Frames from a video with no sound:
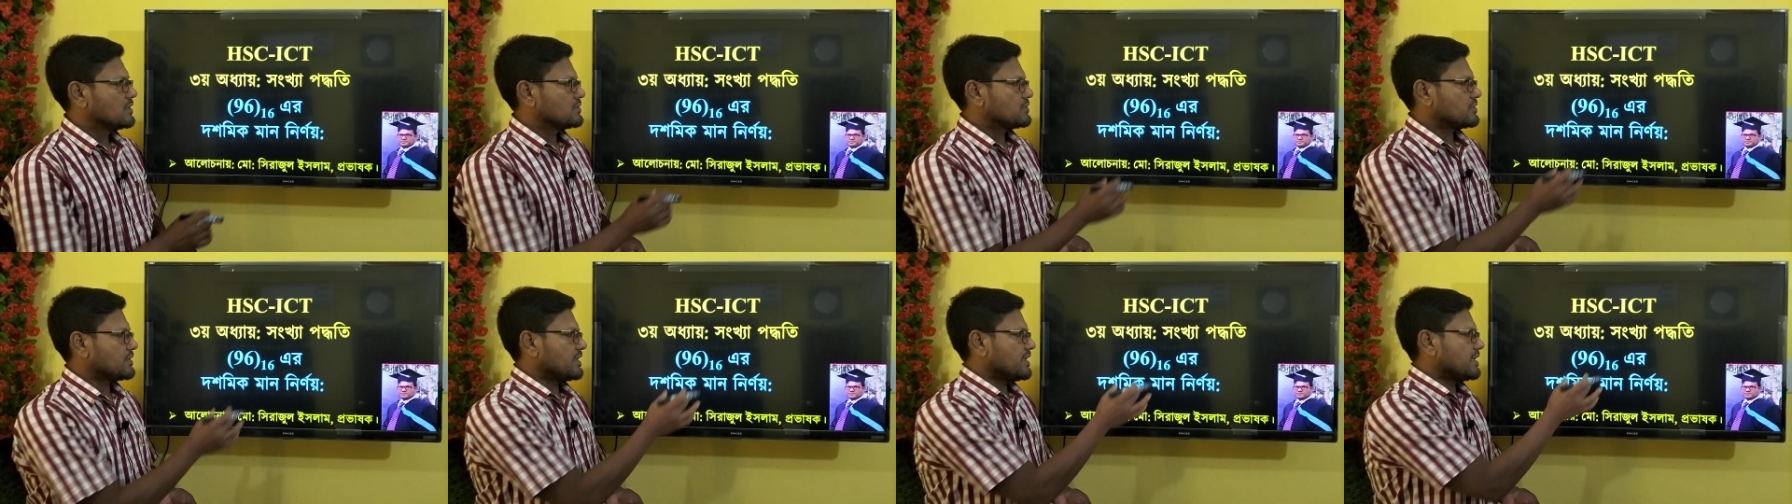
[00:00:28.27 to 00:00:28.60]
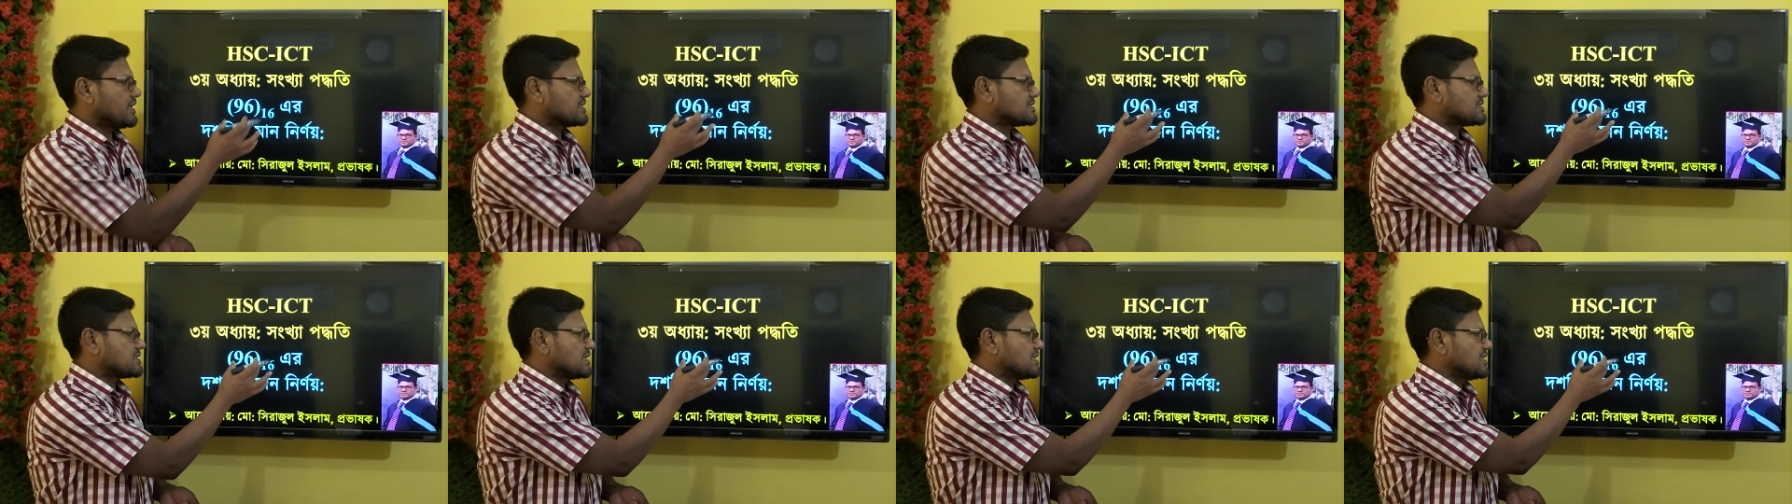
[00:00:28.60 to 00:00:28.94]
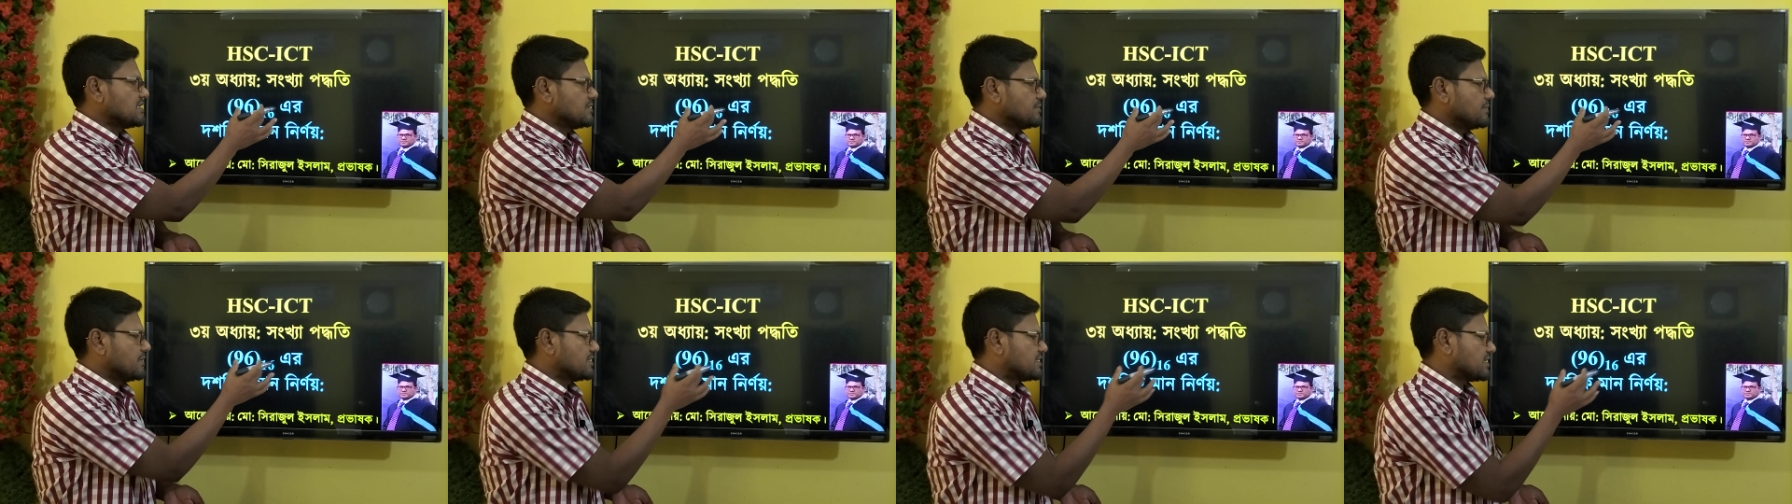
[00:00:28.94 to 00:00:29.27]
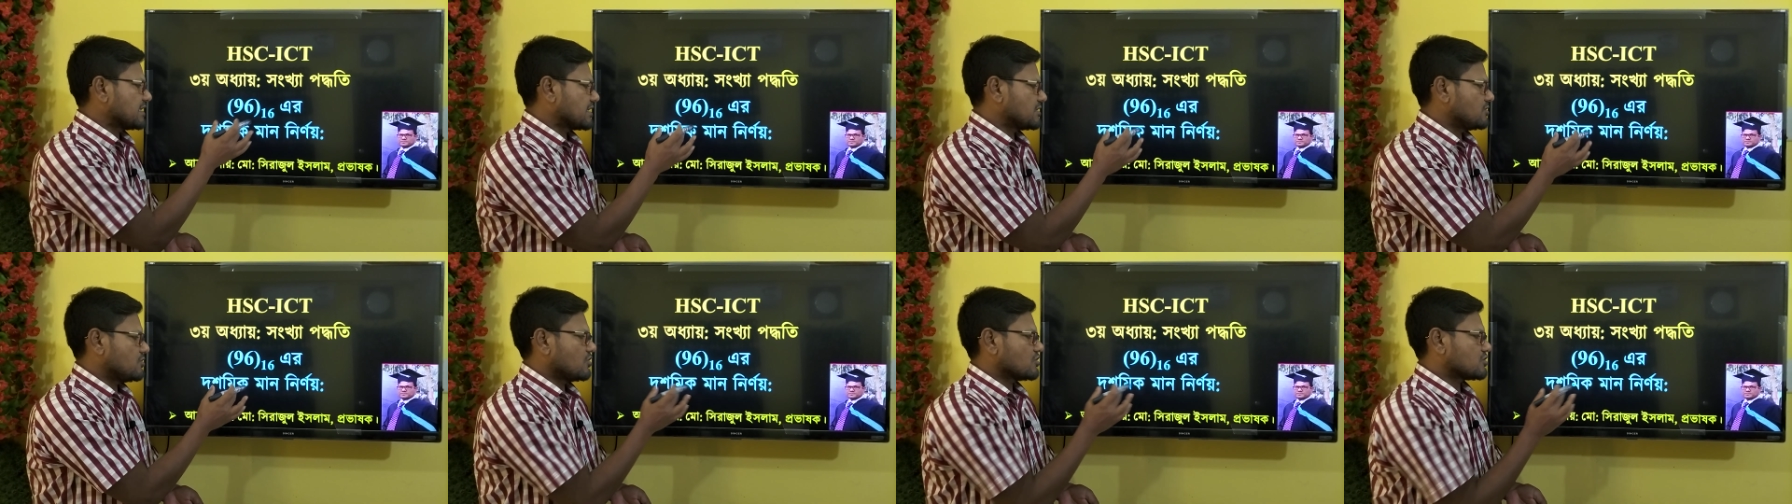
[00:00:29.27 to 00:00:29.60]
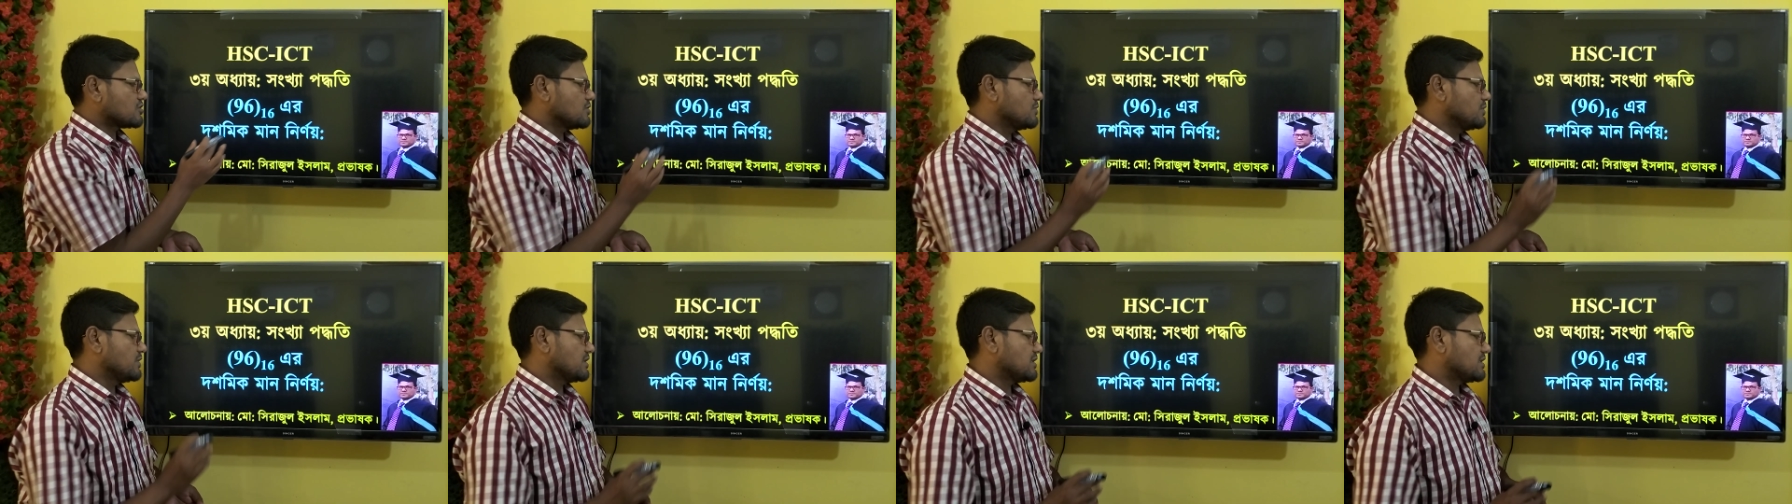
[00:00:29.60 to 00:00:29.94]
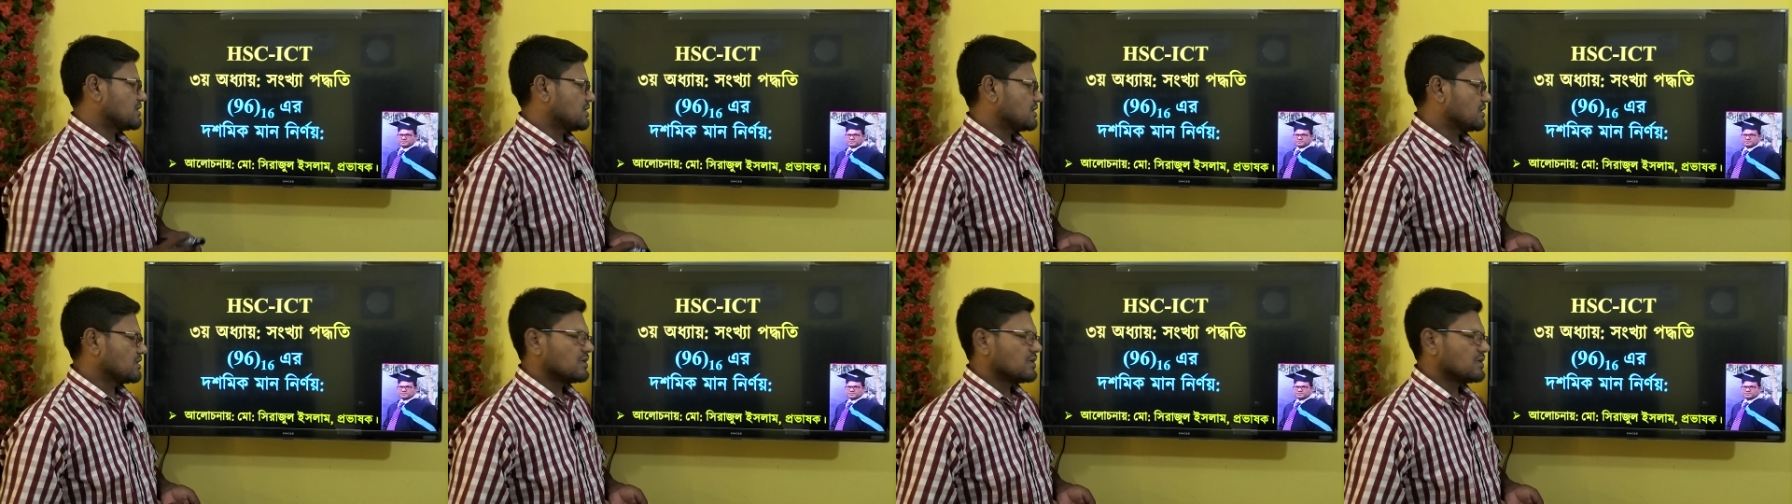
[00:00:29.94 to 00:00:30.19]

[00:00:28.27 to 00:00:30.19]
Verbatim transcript: তো হেক্সাডেসিমেল থেকে দশমিক